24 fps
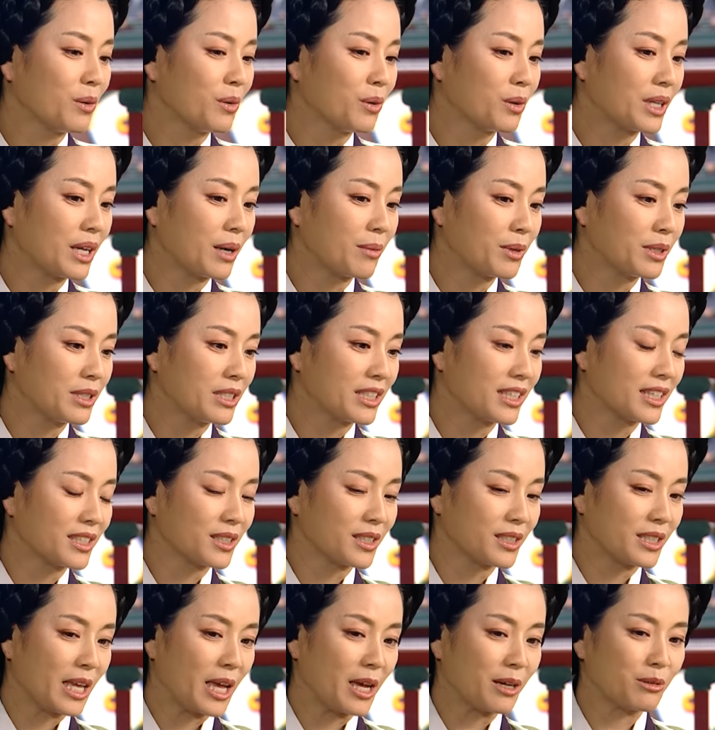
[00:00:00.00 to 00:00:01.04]

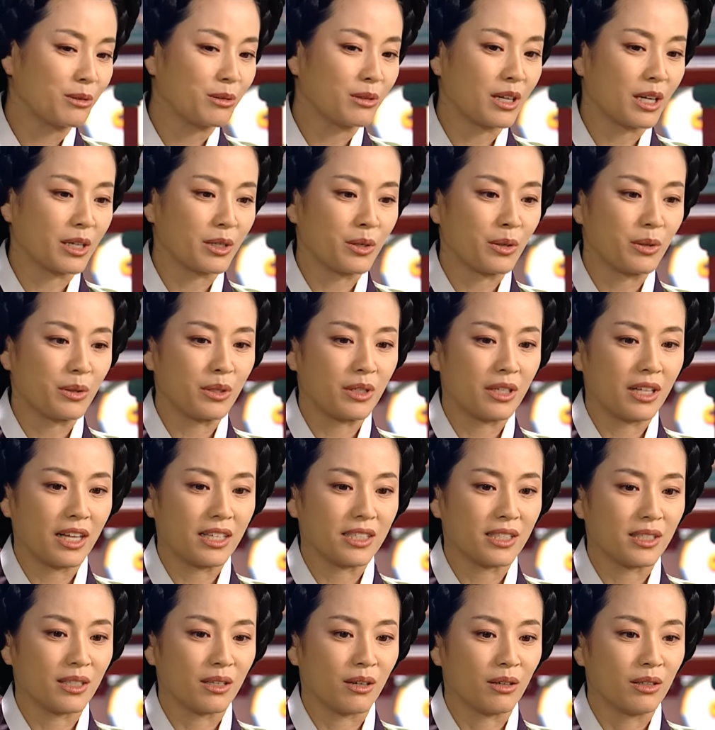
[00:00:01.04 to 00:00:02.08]
오라버니께서 대국과 교류를
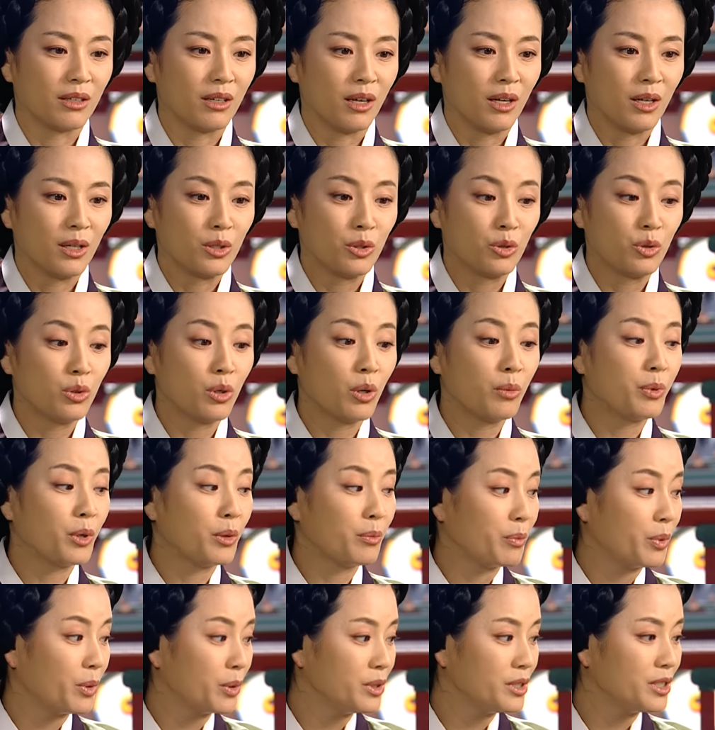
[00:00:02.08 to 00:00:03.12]
하시어 두어
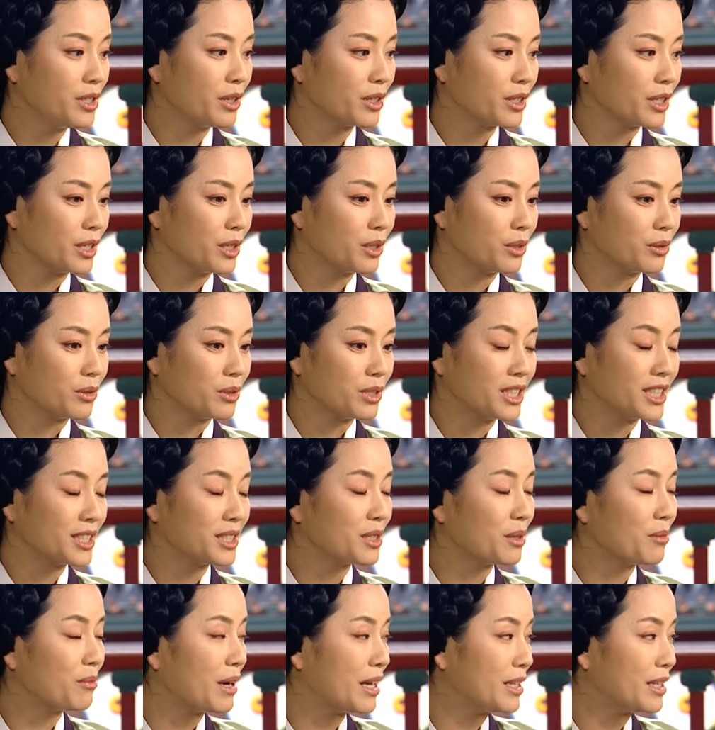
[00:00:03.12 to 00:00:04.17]
번 본 적이 있고 직접